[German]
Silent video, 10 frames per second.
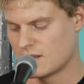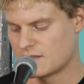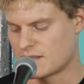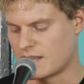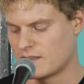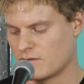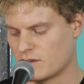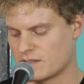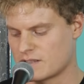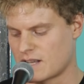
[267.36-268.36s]
Tannen
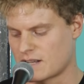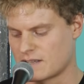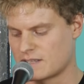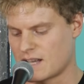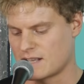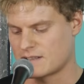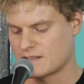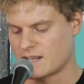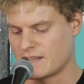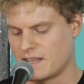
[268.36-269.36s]
würden sagen, ich
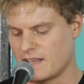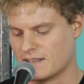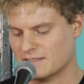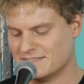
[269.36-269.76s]
heiße Tané.